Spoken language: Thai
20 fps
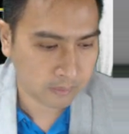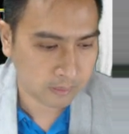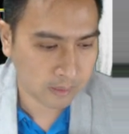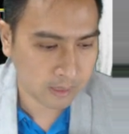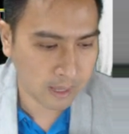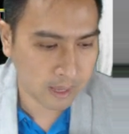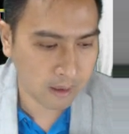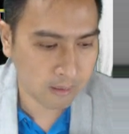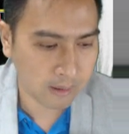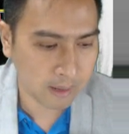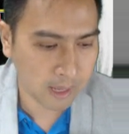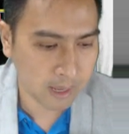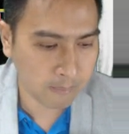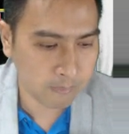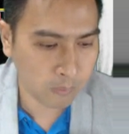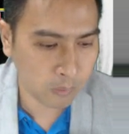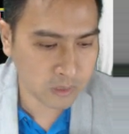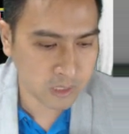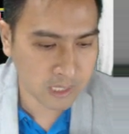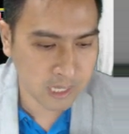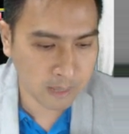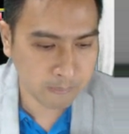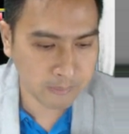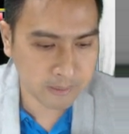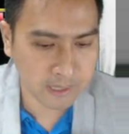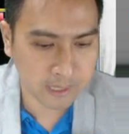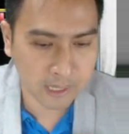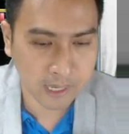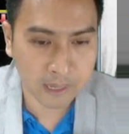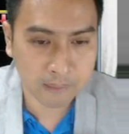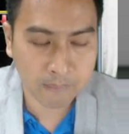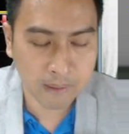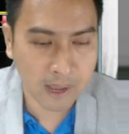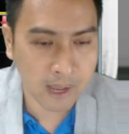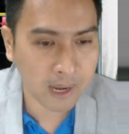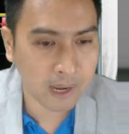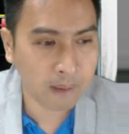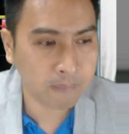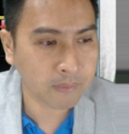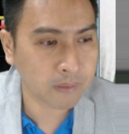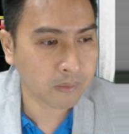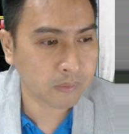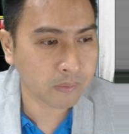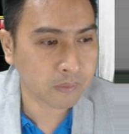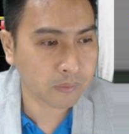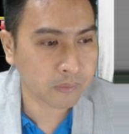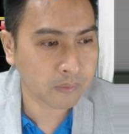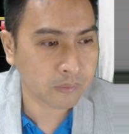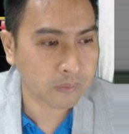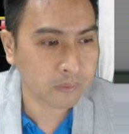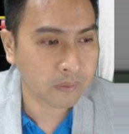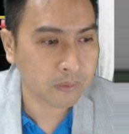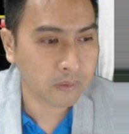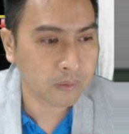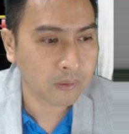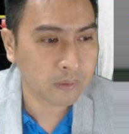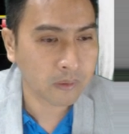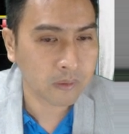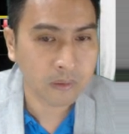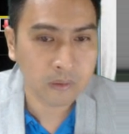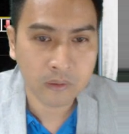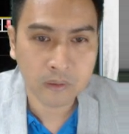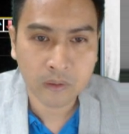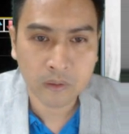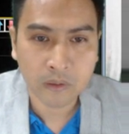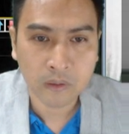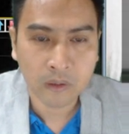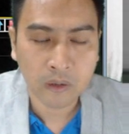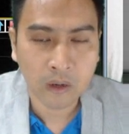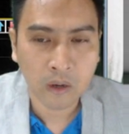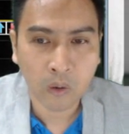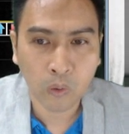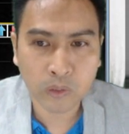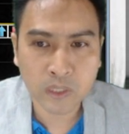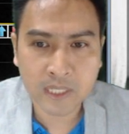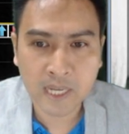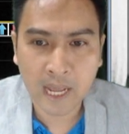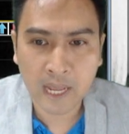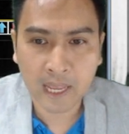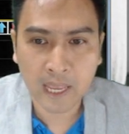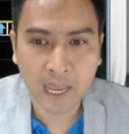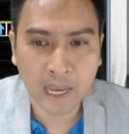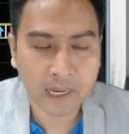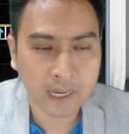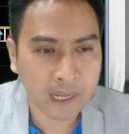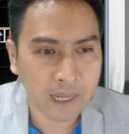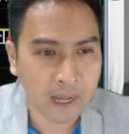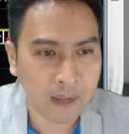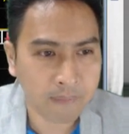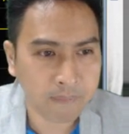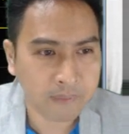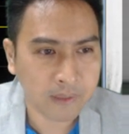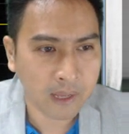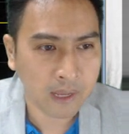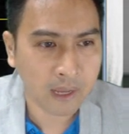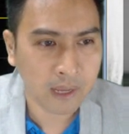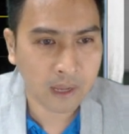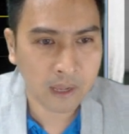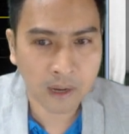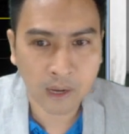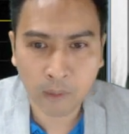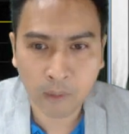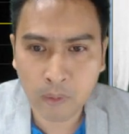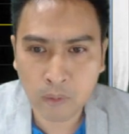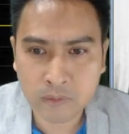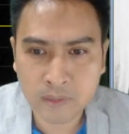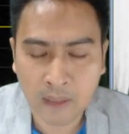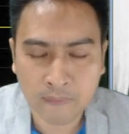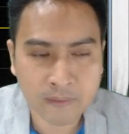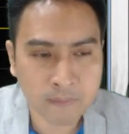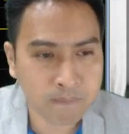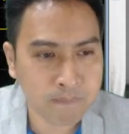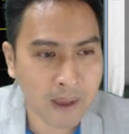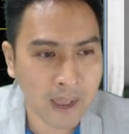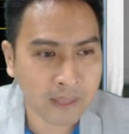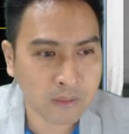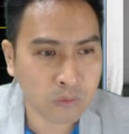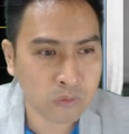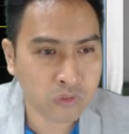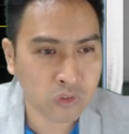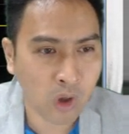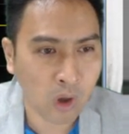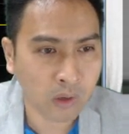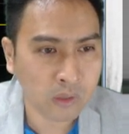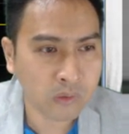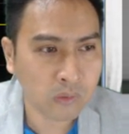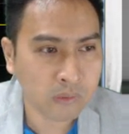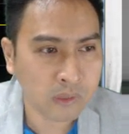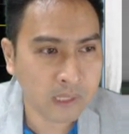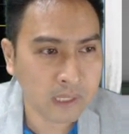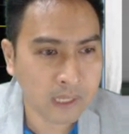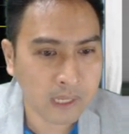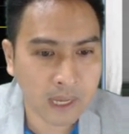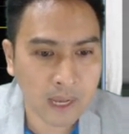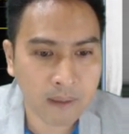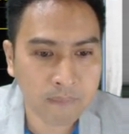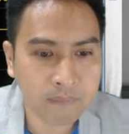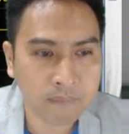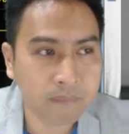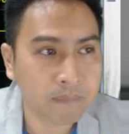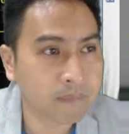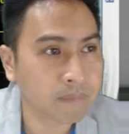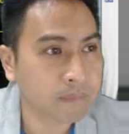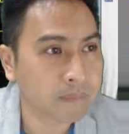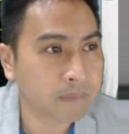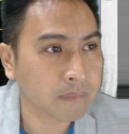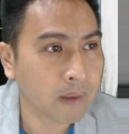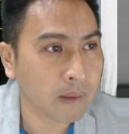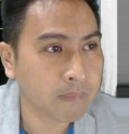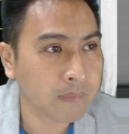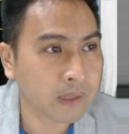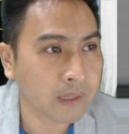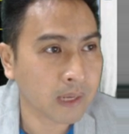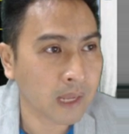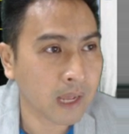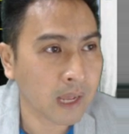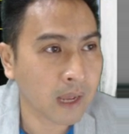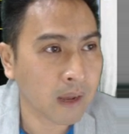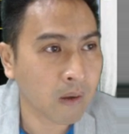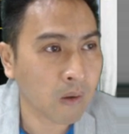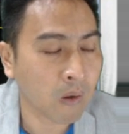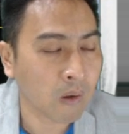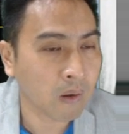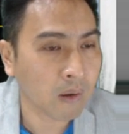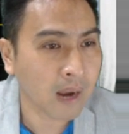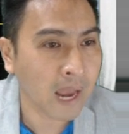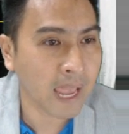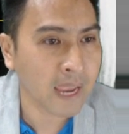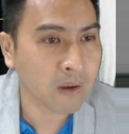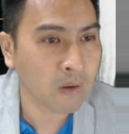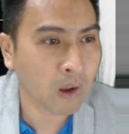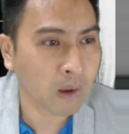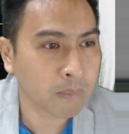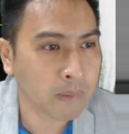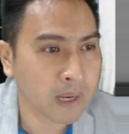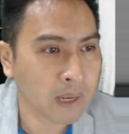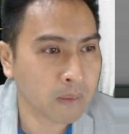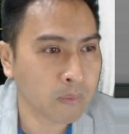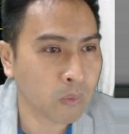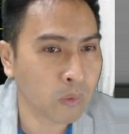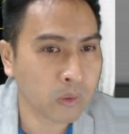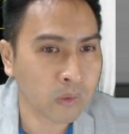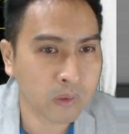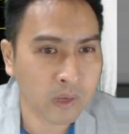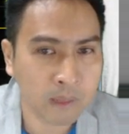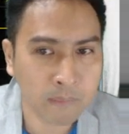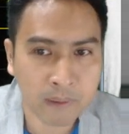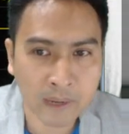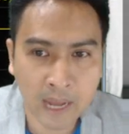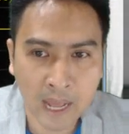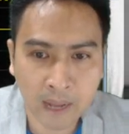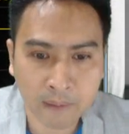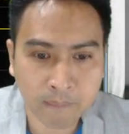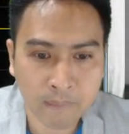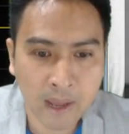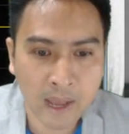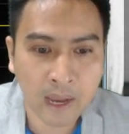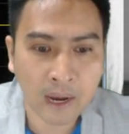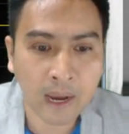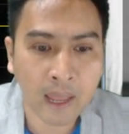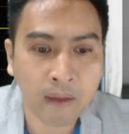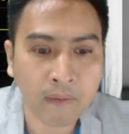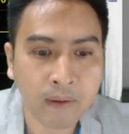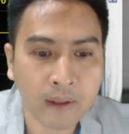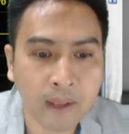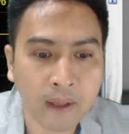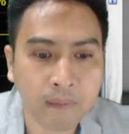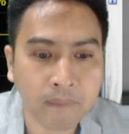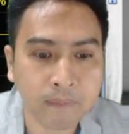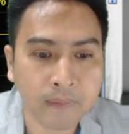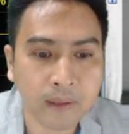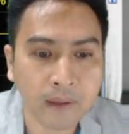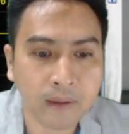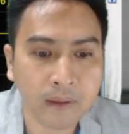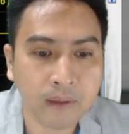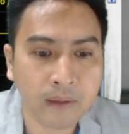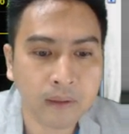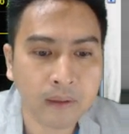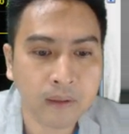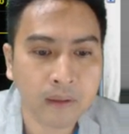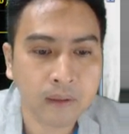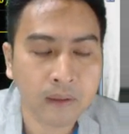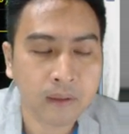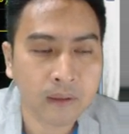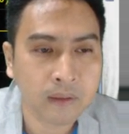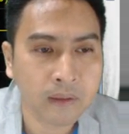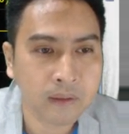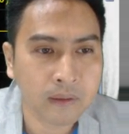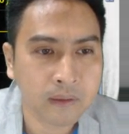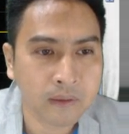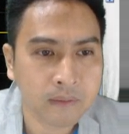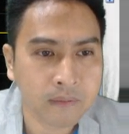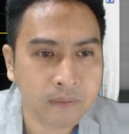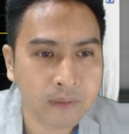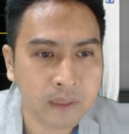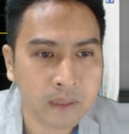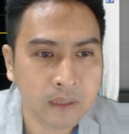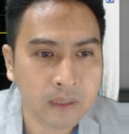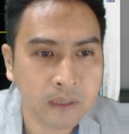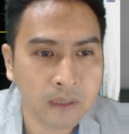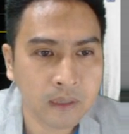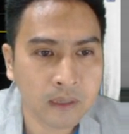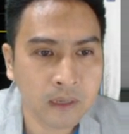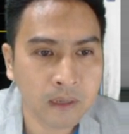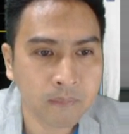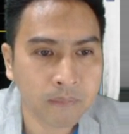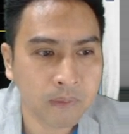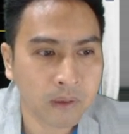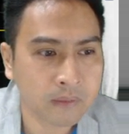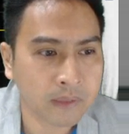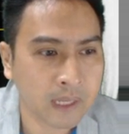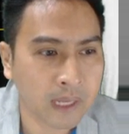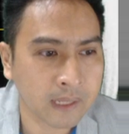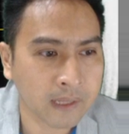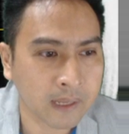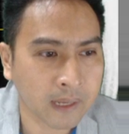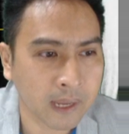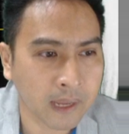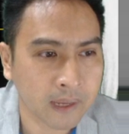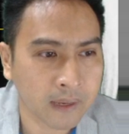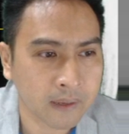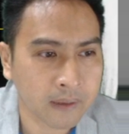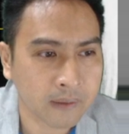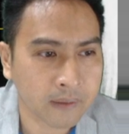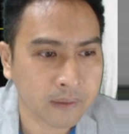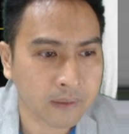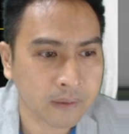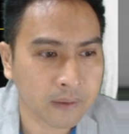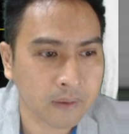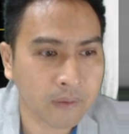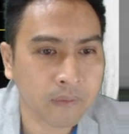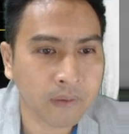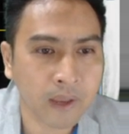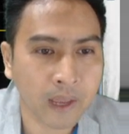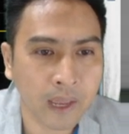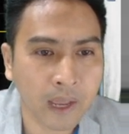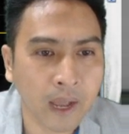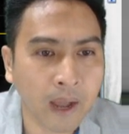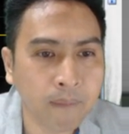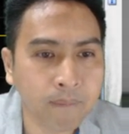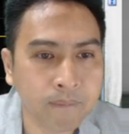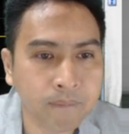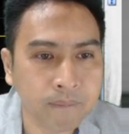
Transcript: เอาละครับโรจนะเป็นยังไงบ้างครับนักลงทุนโรจนะเองนะครับนะเลเวล 38.2 ก็ตรงนี้นะครับแป๊บหนึ่งนะขอไล่หน่อยไม่ได้คุยตัวนี้มานานมากแล้วนะครับนะปึ๊บเราตีกันยังไงโอเคครับ